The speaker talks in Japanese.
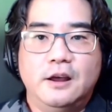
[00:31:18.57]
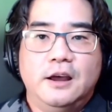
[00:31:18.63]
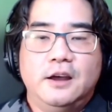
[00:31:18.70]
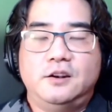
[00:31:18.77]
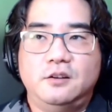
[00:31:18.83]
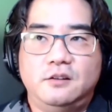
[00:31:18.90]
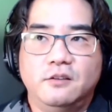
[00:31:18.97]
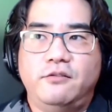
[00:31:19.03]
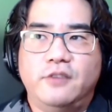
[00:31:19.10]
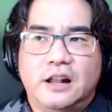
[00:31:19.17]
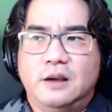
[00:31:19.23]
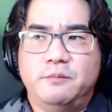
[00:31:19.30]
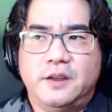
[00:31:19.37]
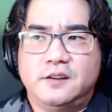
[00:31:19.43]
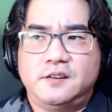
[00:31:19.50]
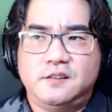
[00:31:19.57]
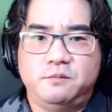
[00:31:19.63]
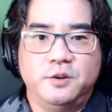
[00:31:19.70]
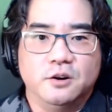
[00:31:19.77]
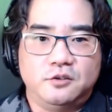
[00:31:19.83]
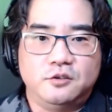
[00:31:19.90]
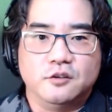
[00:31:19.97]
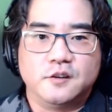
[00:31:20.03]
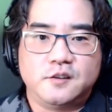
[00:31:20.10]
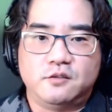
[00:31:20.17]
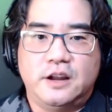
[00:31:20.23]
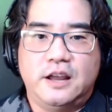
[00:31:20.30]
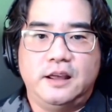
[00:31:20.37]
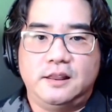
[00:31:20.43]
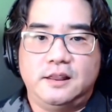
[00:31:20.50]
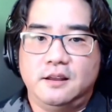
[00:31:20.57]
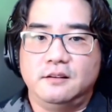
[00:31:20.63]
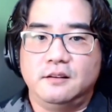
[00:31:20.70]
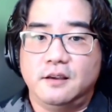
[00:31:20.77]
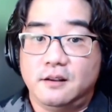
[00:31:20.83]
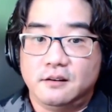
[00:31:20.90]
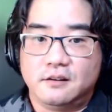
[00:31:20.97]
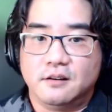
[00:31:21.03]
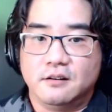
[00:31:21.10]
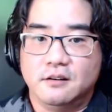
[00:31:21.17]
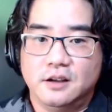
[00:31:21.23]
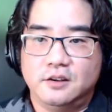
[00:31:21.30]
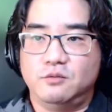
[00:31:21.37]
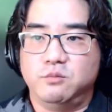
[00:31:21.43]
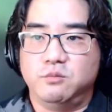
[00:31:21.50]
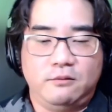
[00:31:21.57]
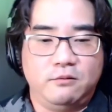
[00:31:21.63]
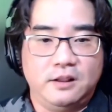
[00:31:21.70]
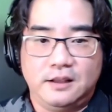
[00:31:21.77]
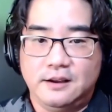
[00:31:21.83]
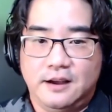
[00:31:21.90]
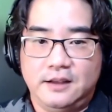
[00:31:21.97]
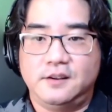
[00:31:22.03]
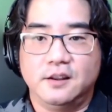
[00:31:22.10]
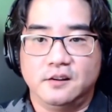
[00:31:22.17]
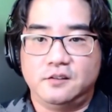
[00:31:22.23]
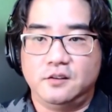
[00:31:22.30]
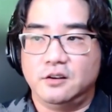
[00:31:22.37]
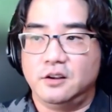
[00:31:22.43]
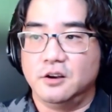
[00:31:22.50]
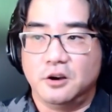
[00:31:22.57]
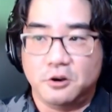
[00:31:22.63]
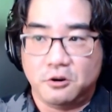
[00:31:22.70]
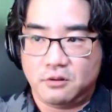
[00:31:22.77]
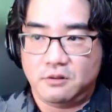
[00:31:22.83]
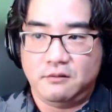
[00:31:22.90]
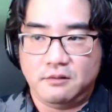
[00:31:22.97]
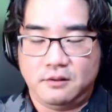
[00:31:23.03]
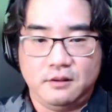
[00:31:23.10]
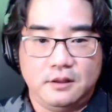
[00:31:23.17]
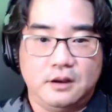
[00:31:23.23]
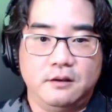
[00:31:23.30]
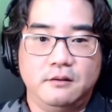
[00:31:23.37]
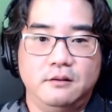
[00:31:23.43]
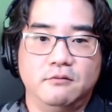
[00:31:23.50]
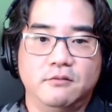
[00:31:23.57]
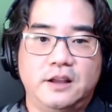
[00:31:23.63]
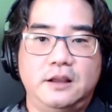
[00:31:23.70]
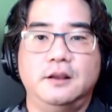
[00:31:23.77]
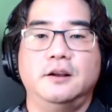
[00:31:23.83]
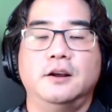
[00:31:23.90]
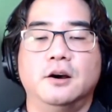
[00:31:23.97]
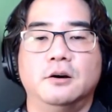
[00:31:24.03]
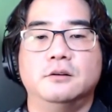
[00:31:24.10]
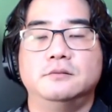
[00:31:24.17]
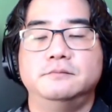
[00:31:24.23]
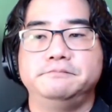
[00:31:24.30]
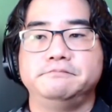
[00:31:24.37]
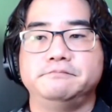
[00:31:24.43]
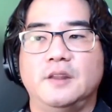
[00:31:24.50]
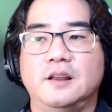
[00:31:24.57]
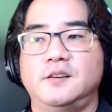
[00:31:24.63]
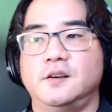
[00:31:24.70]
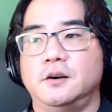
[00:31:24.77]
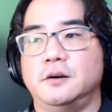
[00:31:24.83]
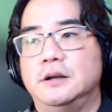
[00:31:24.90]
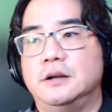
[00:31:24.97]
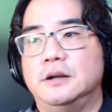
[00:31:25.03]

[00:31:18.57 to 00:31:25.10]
書かれてる人たちのように勇気を持った行動を、えー、力を持つことができるんではないかなと